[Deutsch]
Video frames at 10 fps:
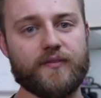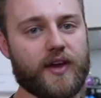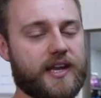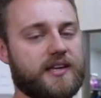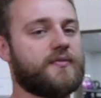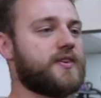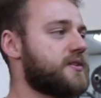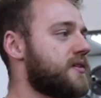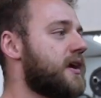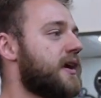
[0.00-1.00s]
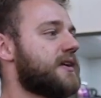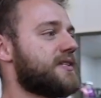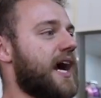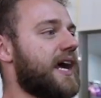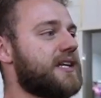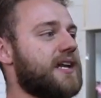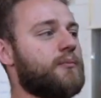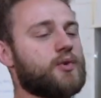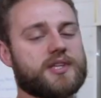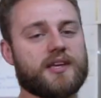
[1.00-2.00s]
wenn wir einen gewissen Teil der,
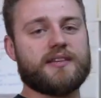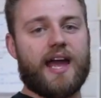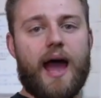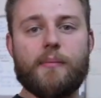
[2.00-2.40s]
Muskel, der